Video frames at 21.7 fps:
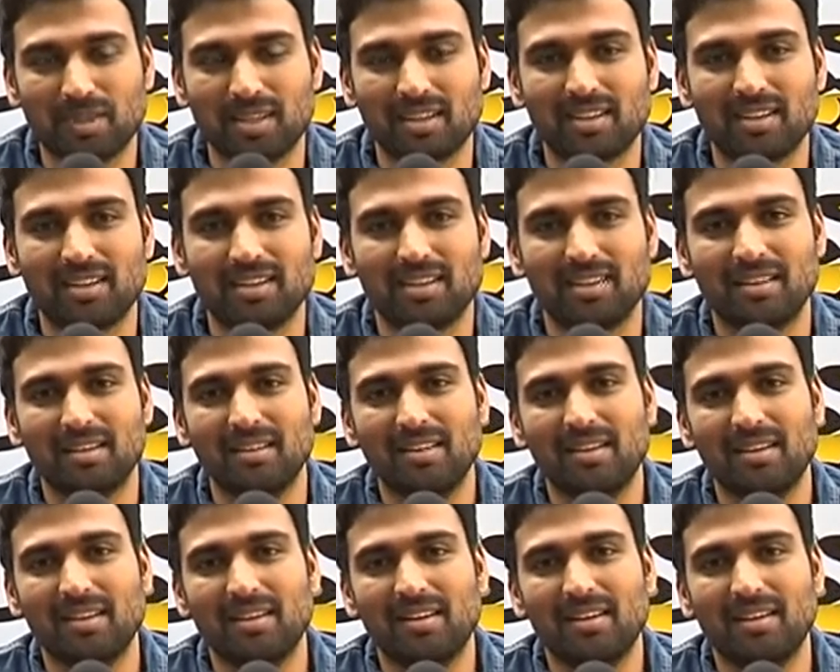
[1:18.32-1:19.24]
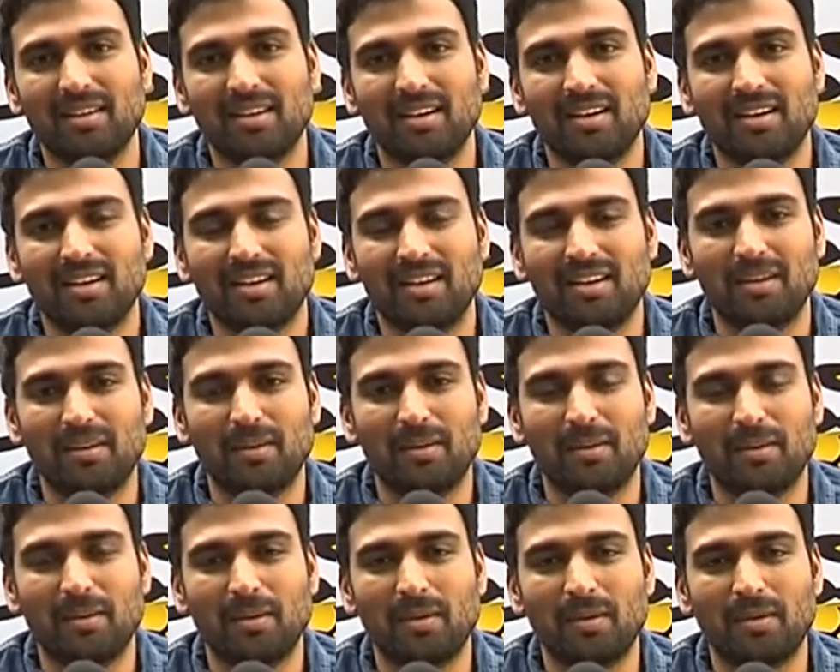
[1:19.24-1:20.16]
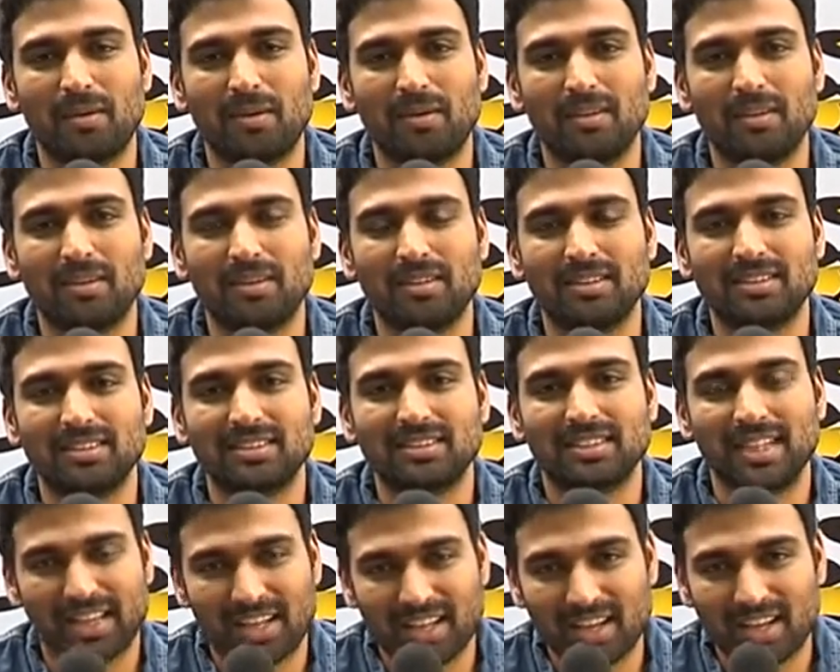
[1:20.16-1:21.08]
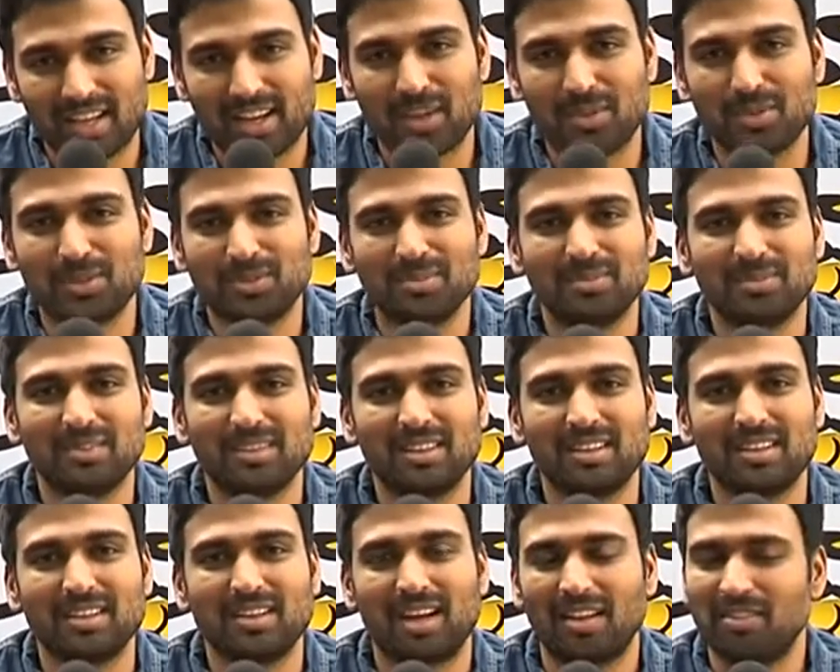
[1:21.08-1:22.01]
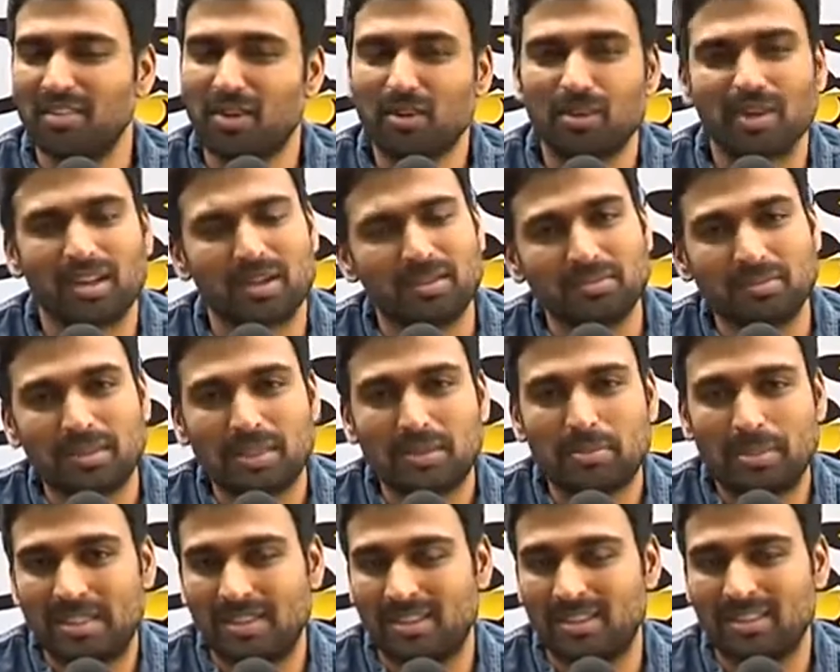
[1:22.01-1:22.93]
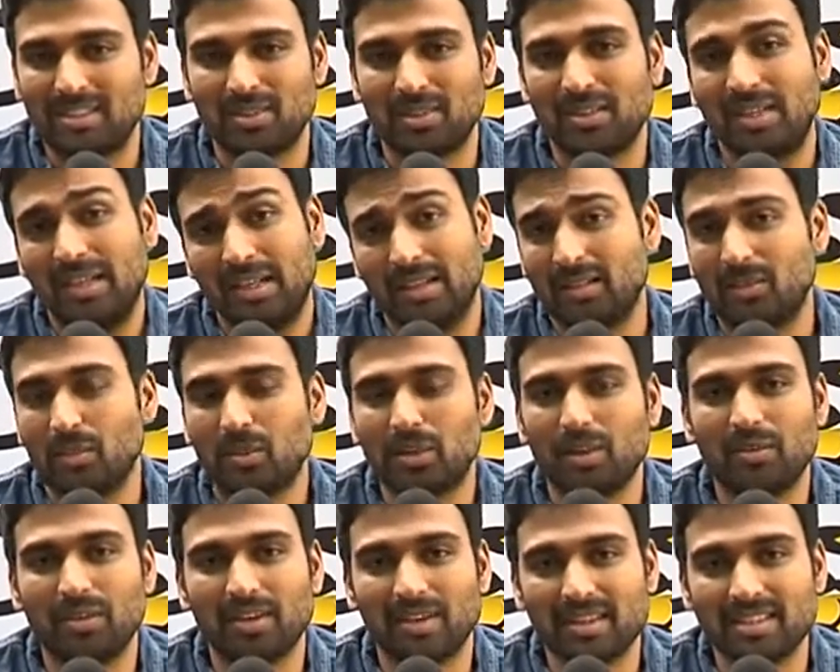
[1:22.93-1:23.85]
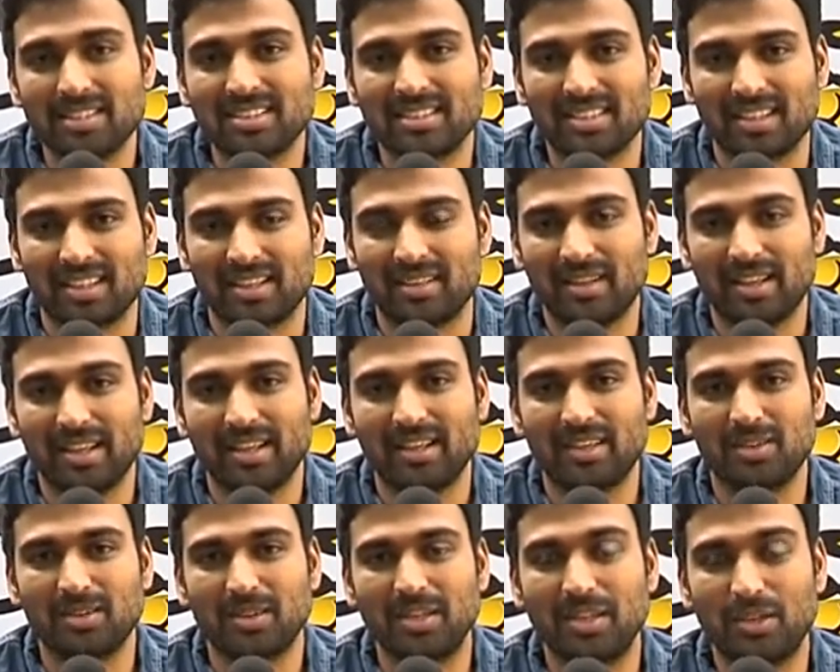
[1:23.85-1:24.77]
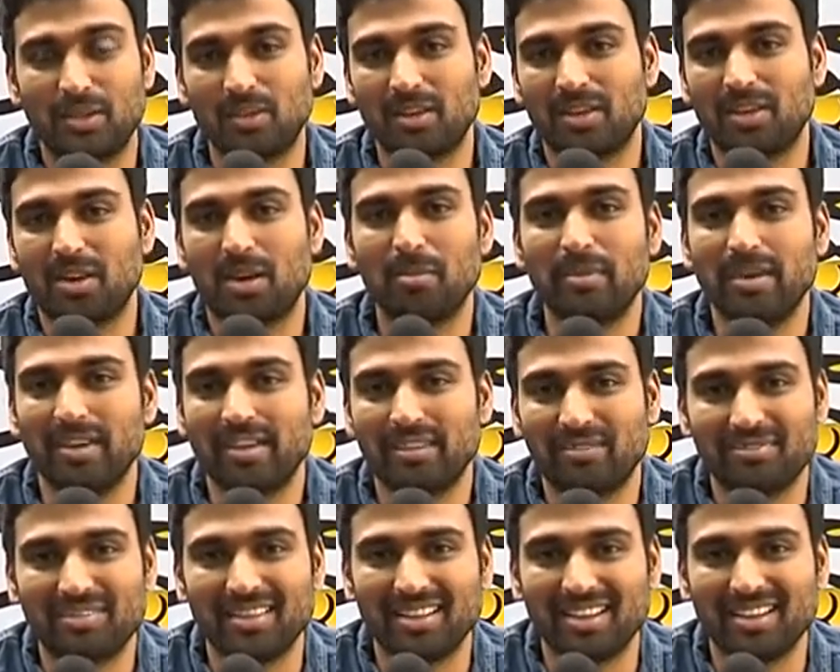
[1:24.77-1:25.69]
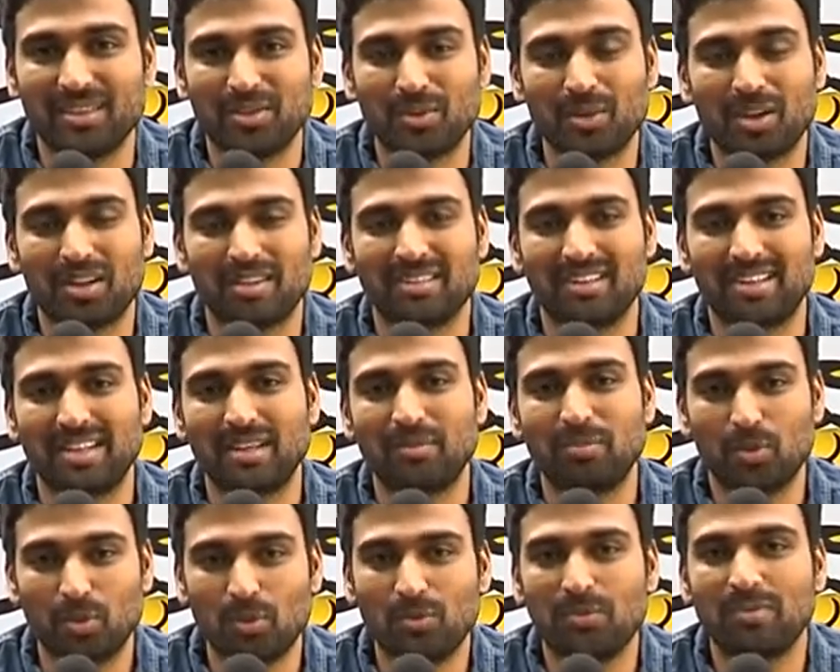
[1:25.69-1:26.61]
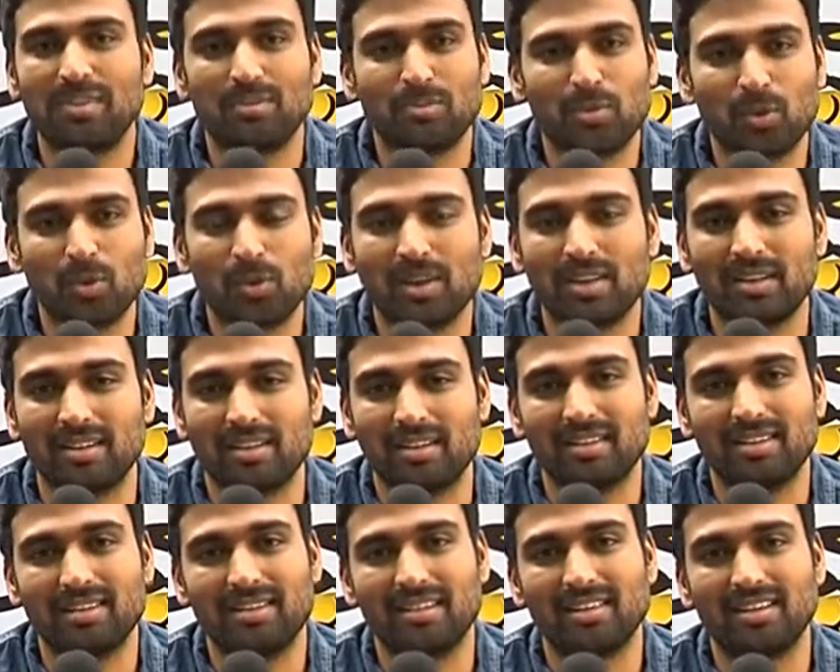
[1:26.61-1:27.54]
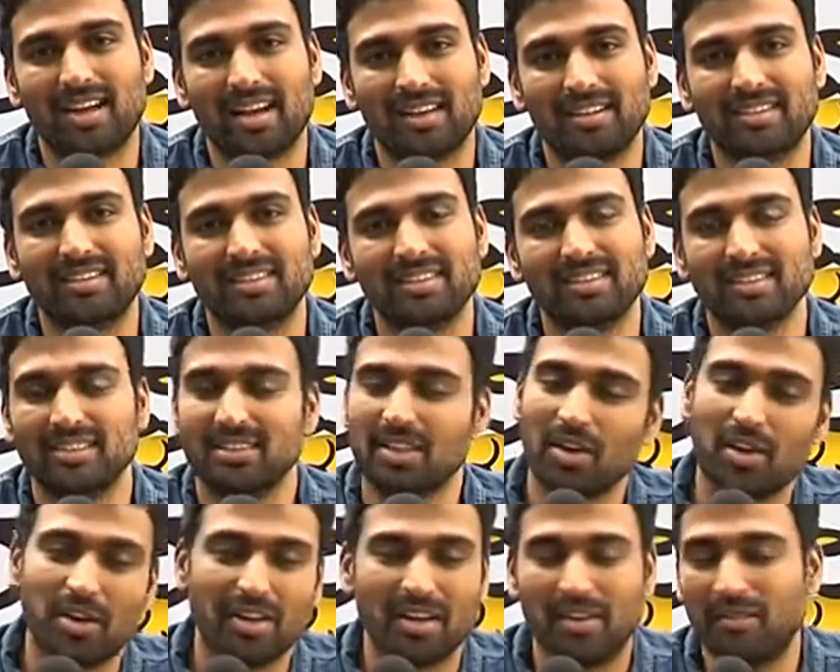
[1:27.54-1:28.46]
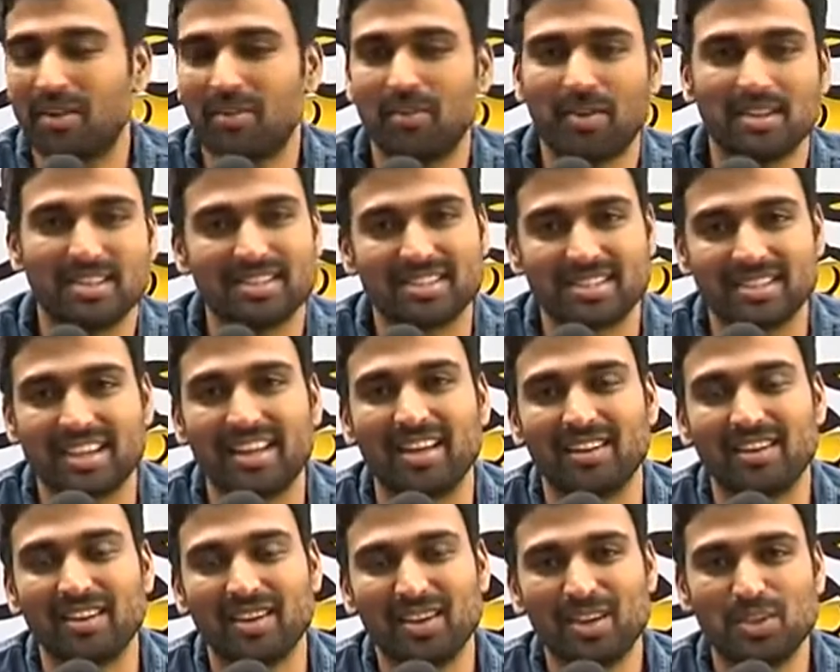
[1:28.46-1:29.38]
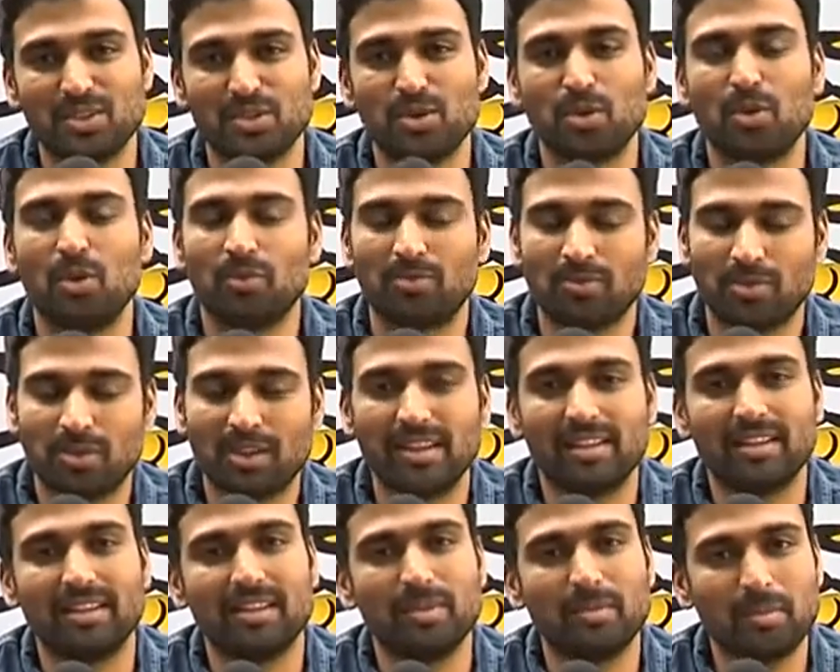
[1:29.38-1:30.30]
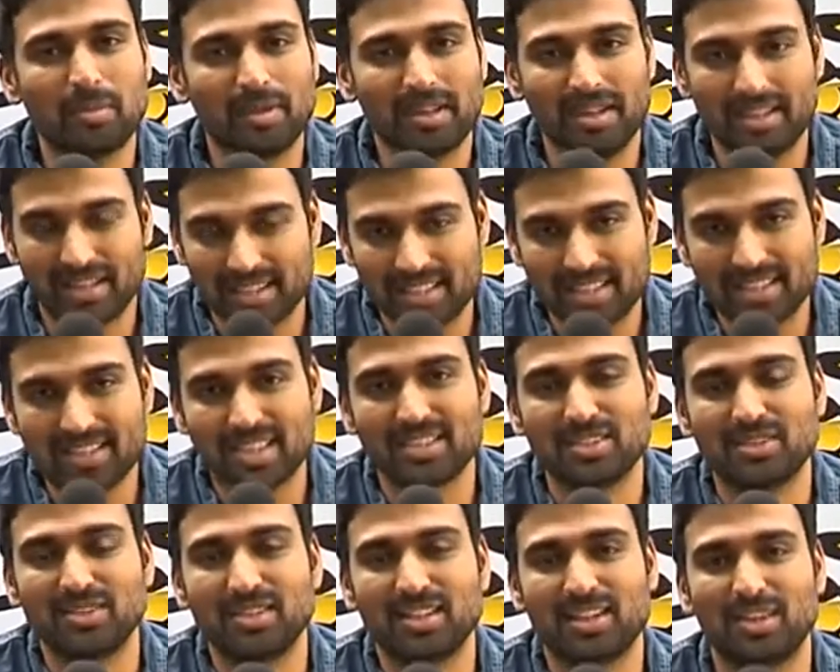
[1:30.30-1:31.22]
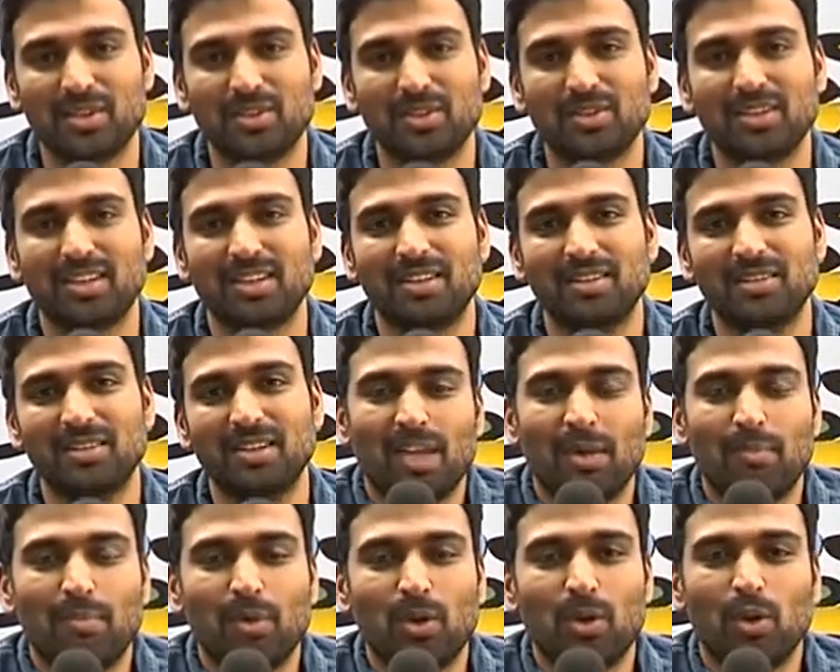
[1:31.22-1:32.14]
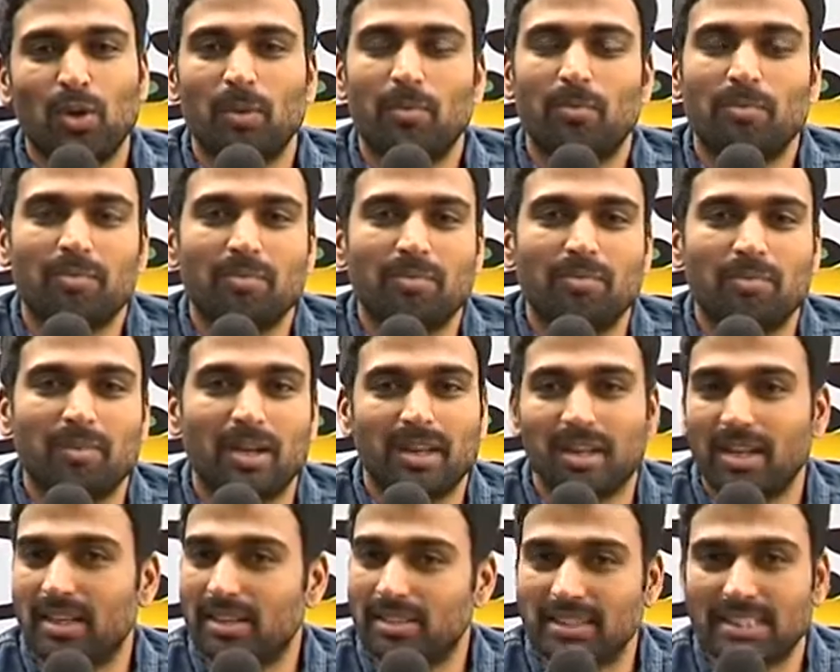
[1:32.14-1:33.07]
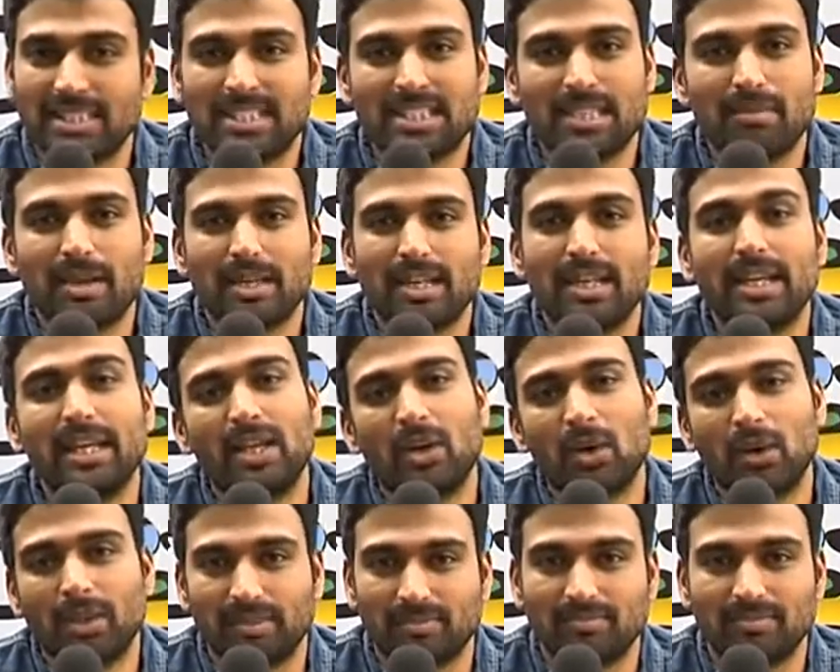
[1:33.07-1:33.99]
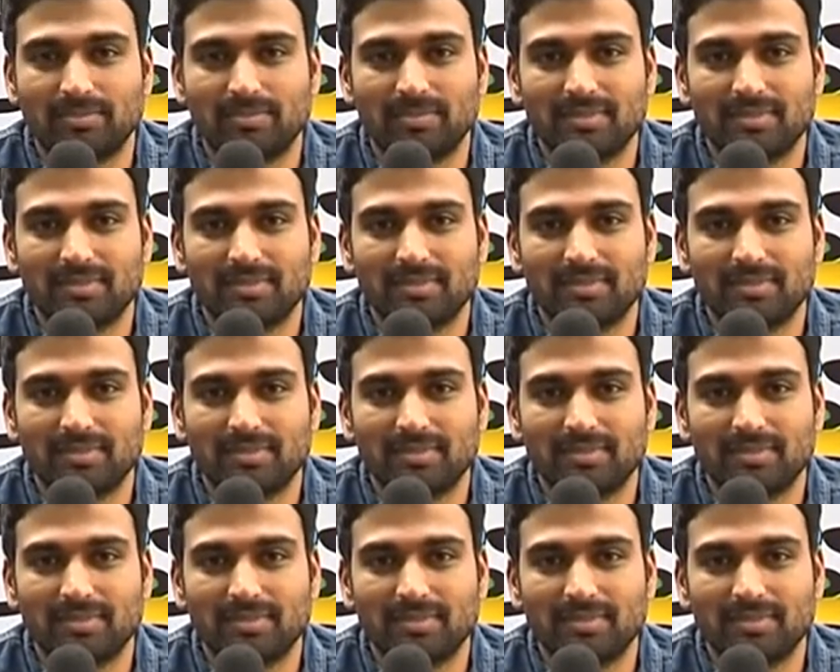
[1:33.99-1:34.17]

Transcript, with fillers: మన uh, షకీల గారు అందరు ఉన్నారు పెద్ద పెద్ద నటులు అనేది హూఎవర్ ఇస్ లైక్ ఇన్ టు ద కామెడీ ఫీల్డ్ హూ ఆర్ లైక్ ప్రూవ్ ప్రూవెన్ యాక్టర్స్ దే ఆర్ ఎవ్రీ వన్ ఇస్ దేర్ సో హోప్ఫుల్లీ ఇది మిమ్మల్ని ఎంటర్టైన్ చేస్తుందని అనుకుంటున్నాను ఇప్పుడు మన ఈ సినిమాకి హీరోయిన్